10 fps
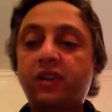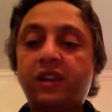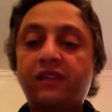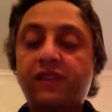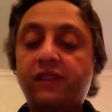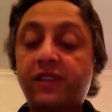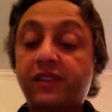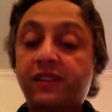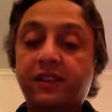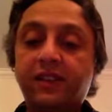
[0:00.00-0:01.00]
delle
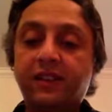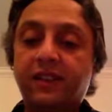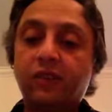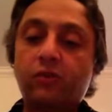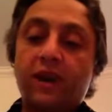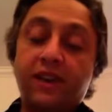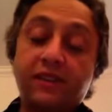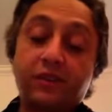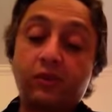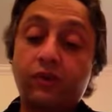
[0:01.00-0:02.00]
effebristi che tanto male
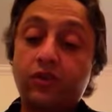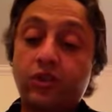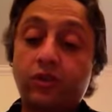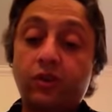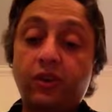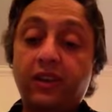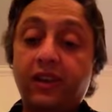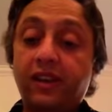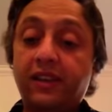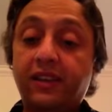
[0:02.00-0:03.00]
stanno facendo l'unità
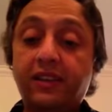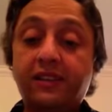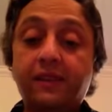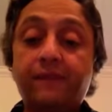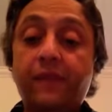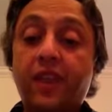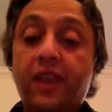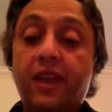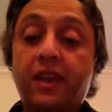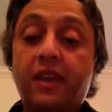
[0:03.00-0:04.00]
della Chiesa.
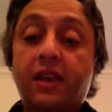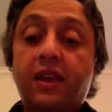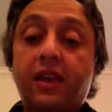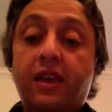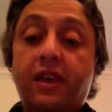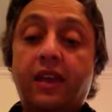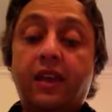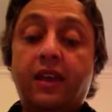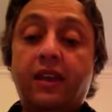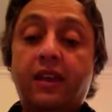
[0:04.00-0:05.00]

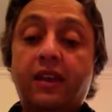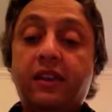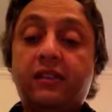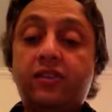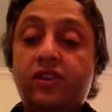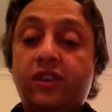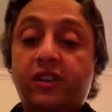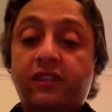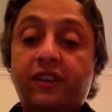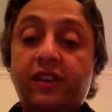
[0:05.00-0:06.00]
E, e, si
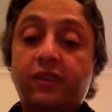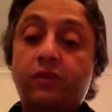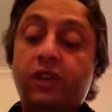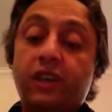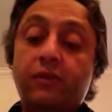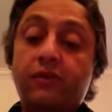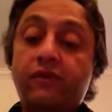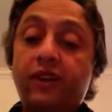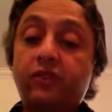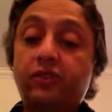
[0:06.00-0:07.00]
cerca di fare tutta l'erba un
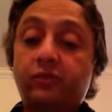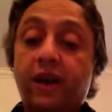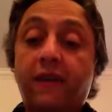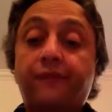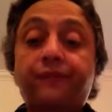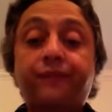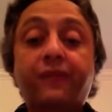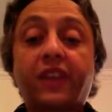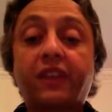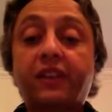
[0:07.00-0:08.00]
fascio, ma
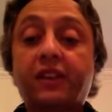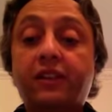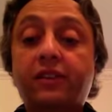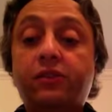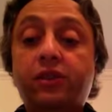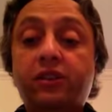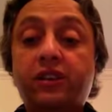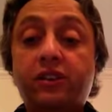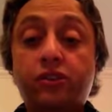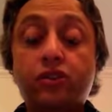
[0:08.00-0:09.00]
nell'editto
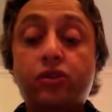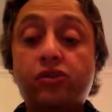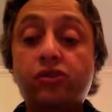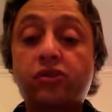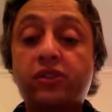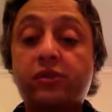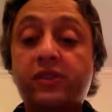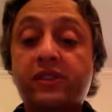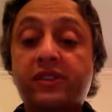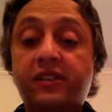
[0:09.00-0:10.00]
religioso di
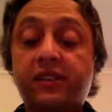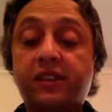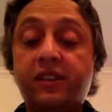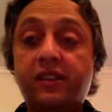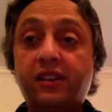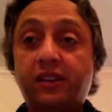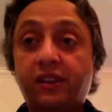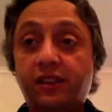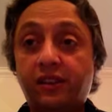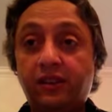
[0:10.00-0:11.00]
questi
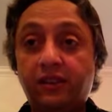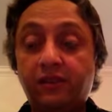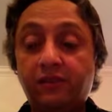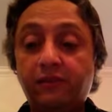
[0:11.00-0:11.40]
eh,